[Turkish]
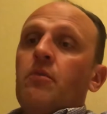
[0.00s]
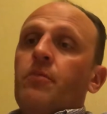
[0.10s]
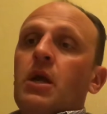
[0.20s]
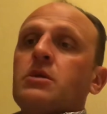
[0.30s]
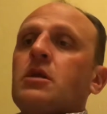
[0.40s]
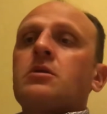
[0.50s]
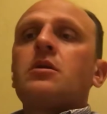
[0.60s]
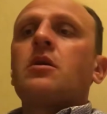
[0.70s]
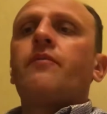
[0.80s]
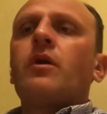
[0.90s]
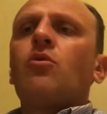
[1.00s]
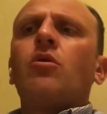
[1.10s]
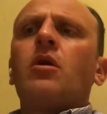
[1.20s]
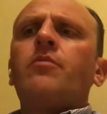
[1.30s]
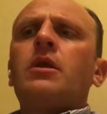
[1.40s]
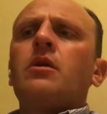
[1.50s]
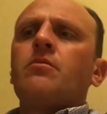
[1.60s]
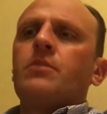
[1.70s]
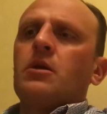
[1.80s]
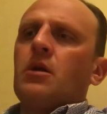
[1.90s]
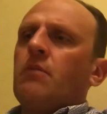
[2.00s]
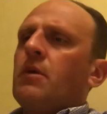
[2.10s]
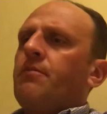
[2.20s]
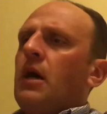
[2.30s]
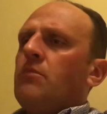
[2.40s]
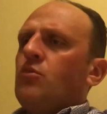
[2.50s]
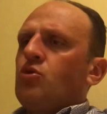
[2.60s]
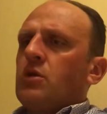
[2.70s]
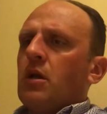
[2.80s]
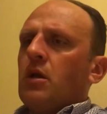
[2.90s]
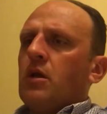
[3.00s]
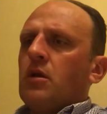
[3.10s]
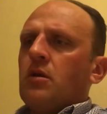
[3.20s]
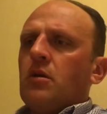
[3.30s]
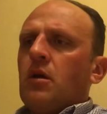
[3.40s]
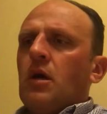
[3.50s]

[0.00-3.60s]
Biraz eski kafalı olabilirim dedi ama ben müşterilerin